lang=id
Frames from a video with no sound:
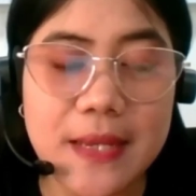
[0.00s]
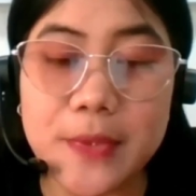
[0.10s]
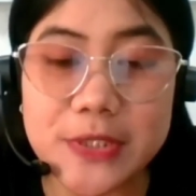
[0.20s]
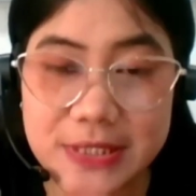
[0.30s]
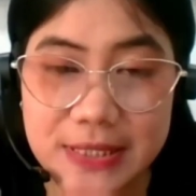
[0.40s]

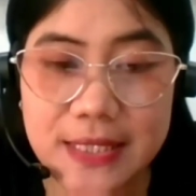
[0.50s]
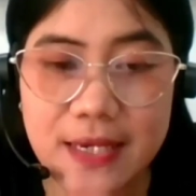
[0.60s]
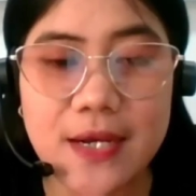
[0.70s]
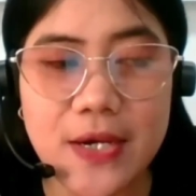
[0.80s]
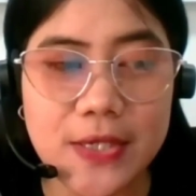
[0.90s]
deposit
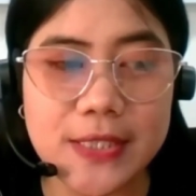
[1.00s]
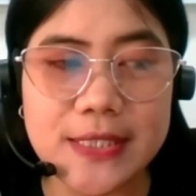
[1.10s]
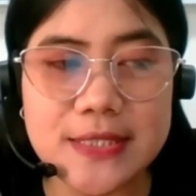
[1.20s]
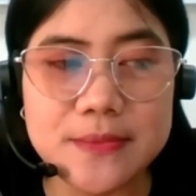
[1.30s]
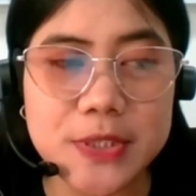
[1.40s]
ya kalau
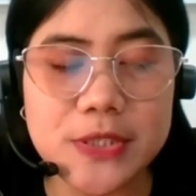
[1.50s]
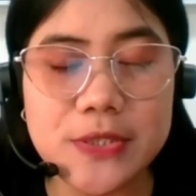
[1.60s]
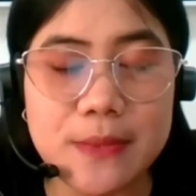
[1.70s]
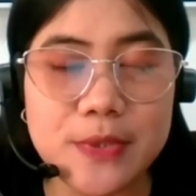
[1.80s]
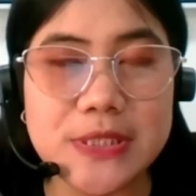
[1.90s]
kita sebut
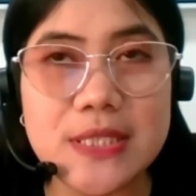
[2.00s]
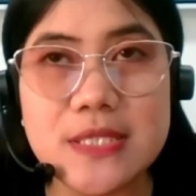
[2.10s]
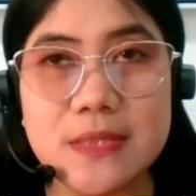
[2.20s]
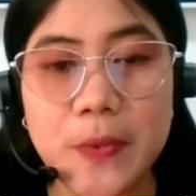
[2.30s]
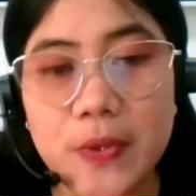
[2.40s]
itu deposit
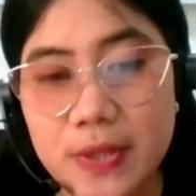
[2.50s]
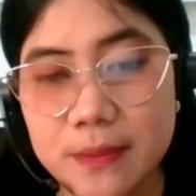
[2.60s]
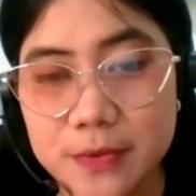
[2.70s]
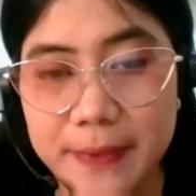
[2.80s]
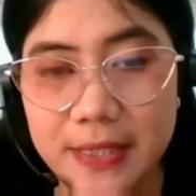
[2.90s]
mm-hmm. di sepuluh
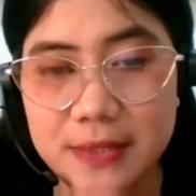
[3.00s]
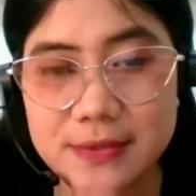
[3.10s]
ribu pak.